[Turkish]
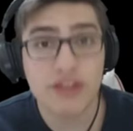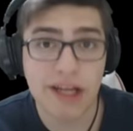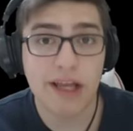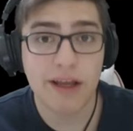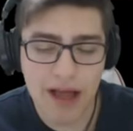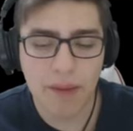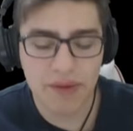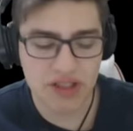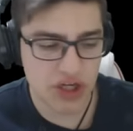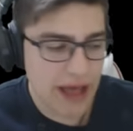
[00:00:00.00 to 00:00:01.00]
gün seri
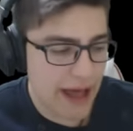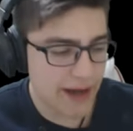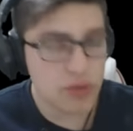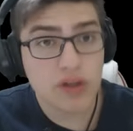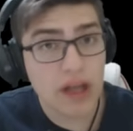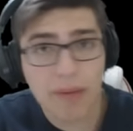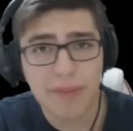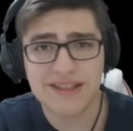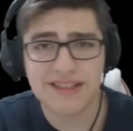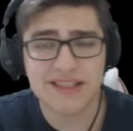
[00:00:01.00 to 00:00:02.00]
devam edecek. Yani bu
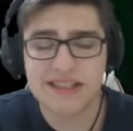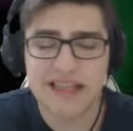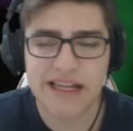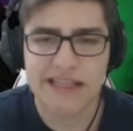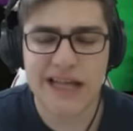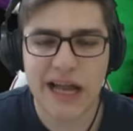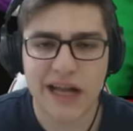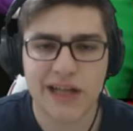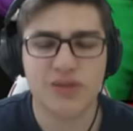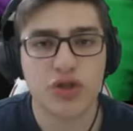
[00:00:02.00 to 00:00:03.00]
tamamen sizin isteğinizle
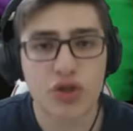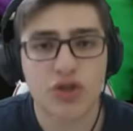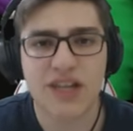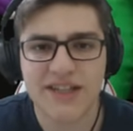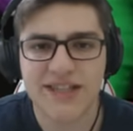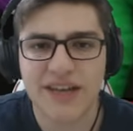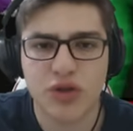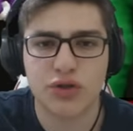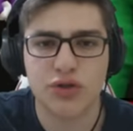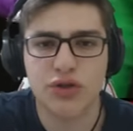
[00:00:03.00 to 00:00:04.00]
alakalı bir şey. Çünkü seriyi
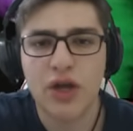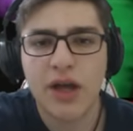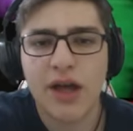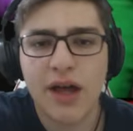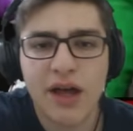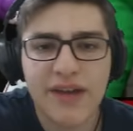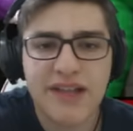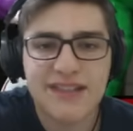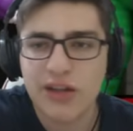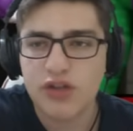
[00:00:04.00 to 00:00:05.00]
seviyorsunuz. Ee,
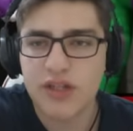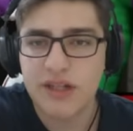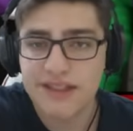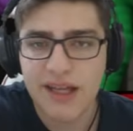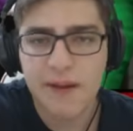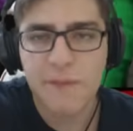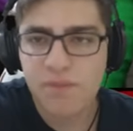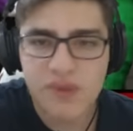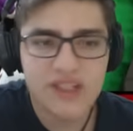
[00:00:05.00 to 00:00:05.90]
ve seviyorsanız da